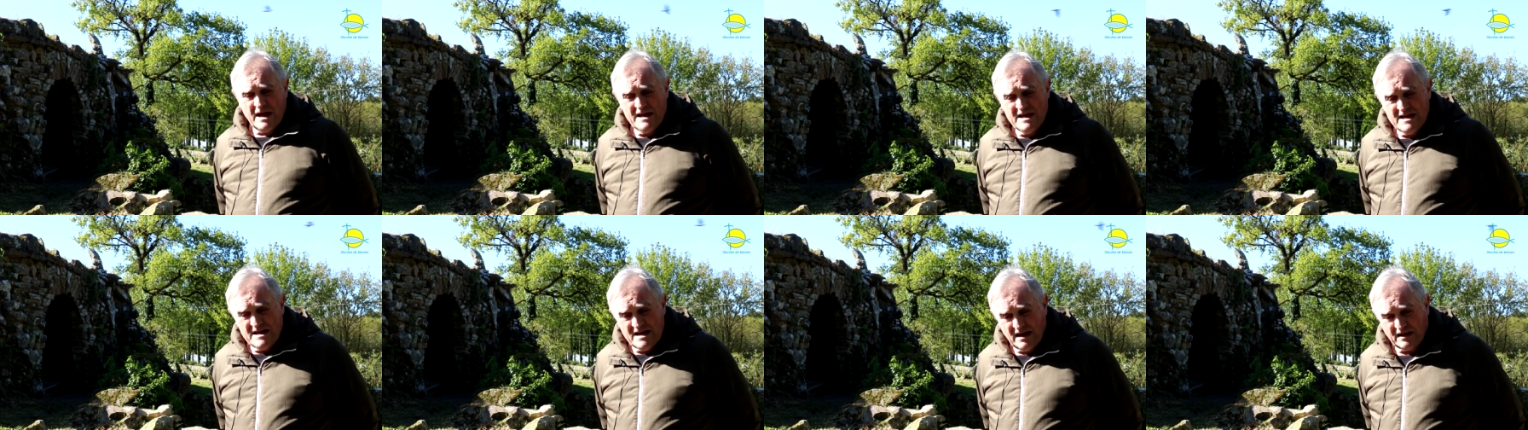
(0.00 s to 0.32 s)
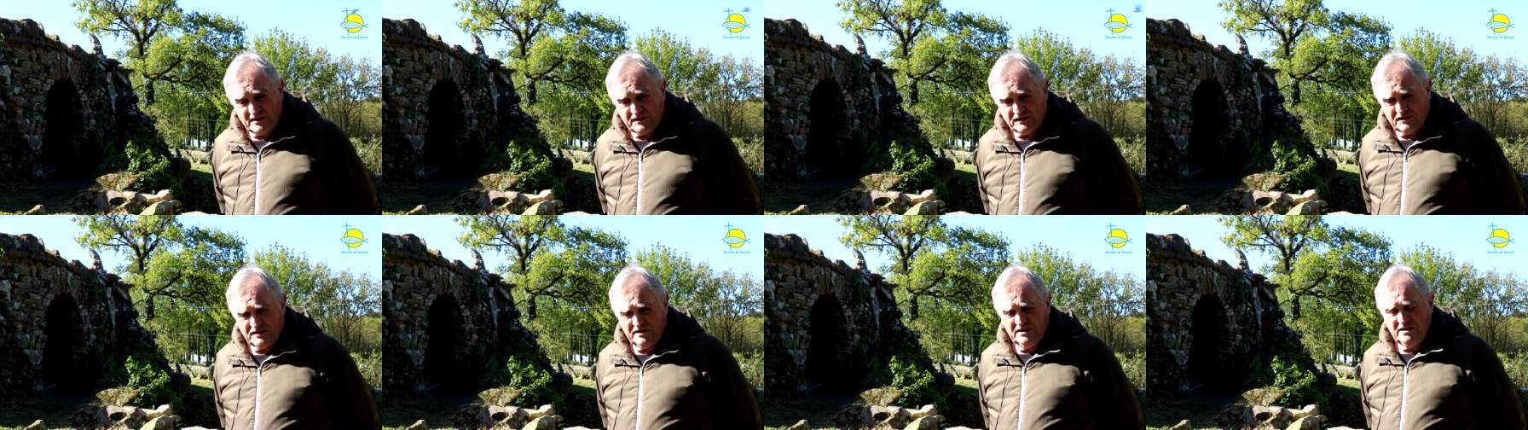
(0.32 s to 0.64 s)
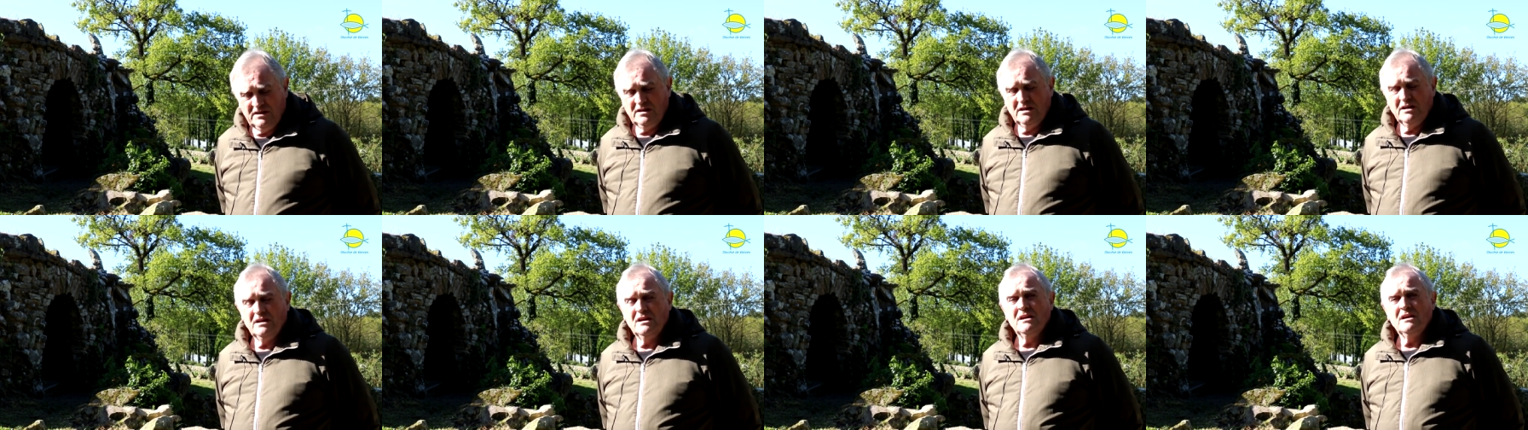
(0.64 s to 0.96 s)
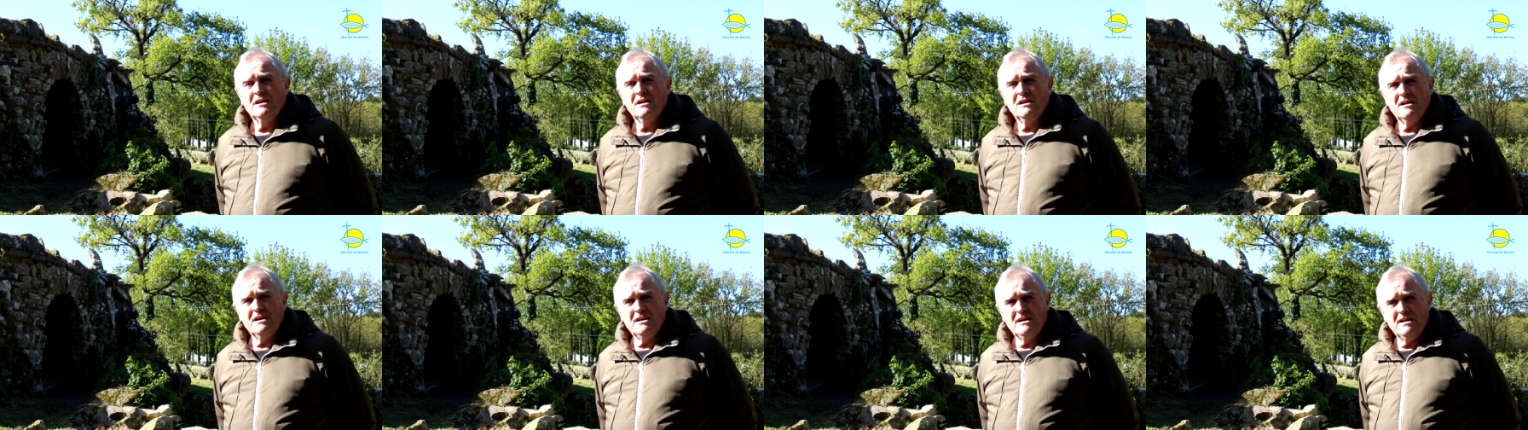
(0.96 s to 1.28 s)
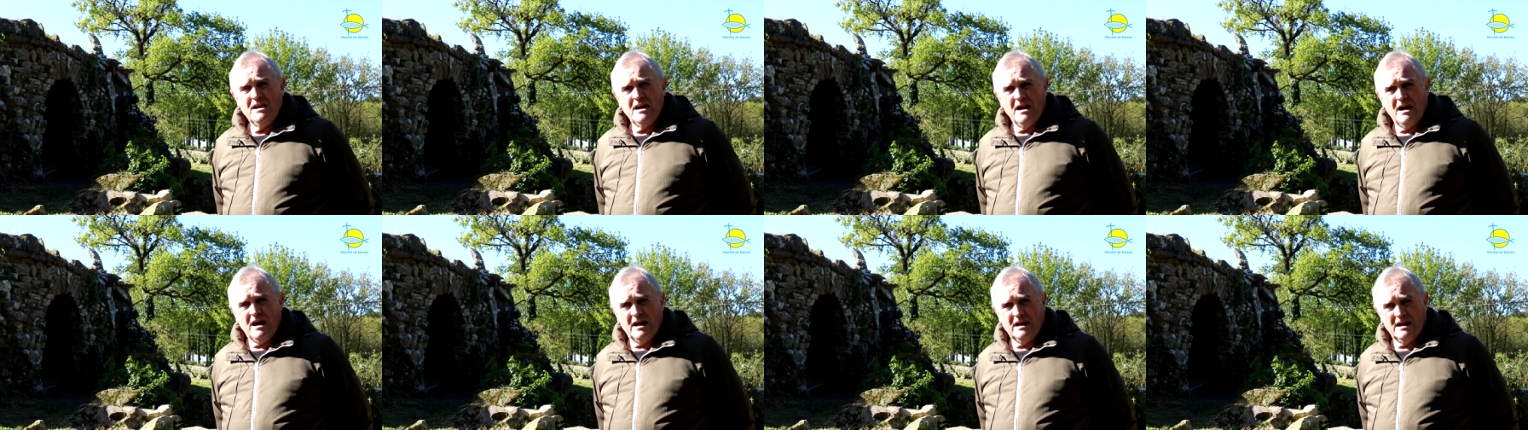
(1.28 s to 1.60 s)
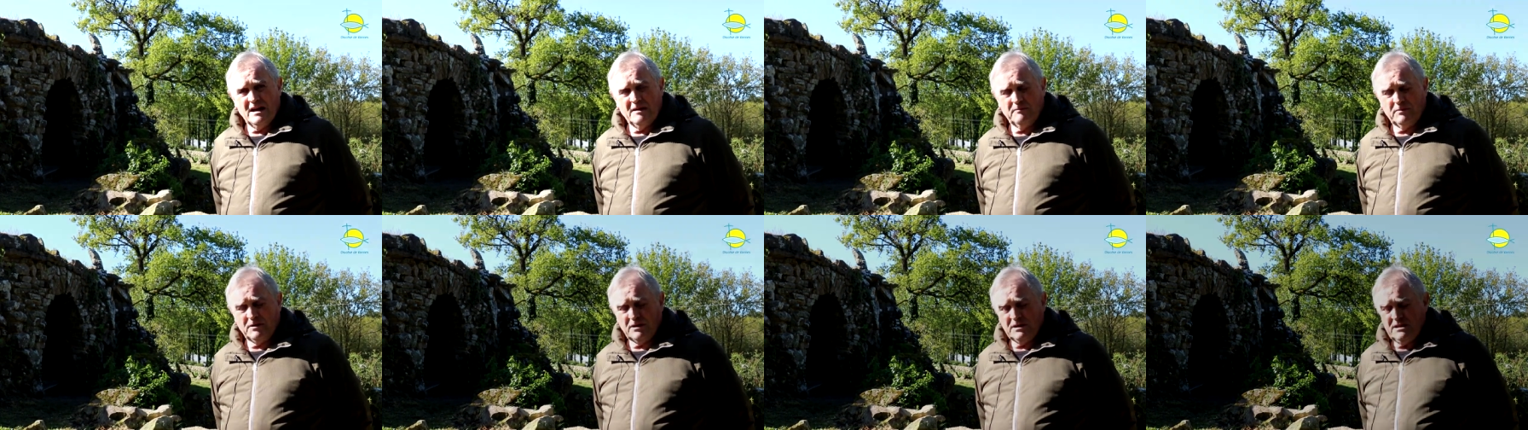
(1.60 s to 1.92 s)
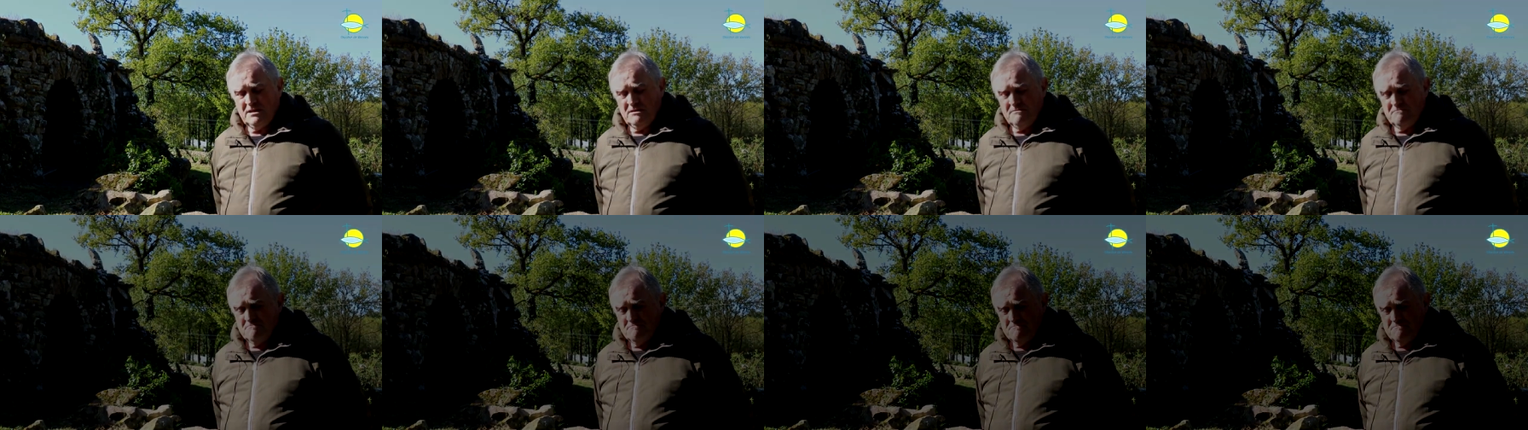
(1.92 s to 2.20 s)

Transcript: et assis et à l'abri.